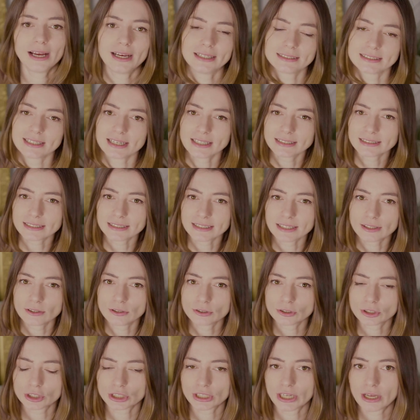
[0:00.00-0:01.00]
a z racji
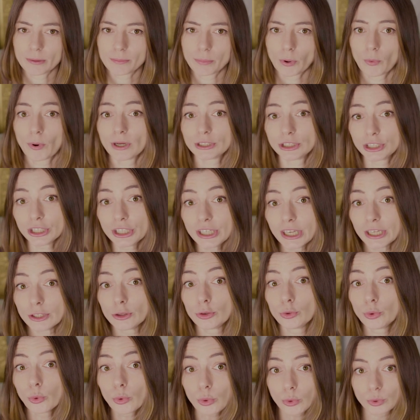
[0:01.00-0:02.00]
tego, że po łacinie
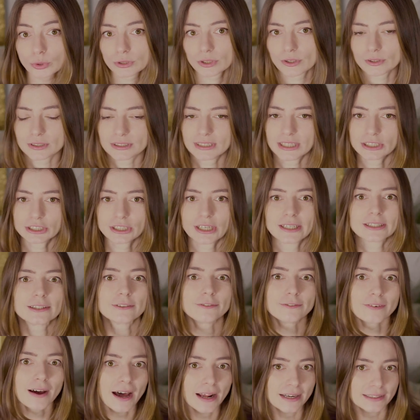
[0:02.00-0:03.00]
durus oznacza
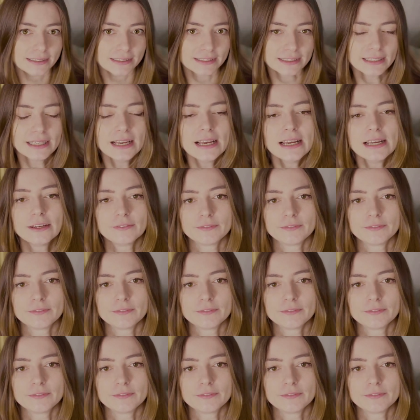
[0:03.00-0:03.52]
twardy,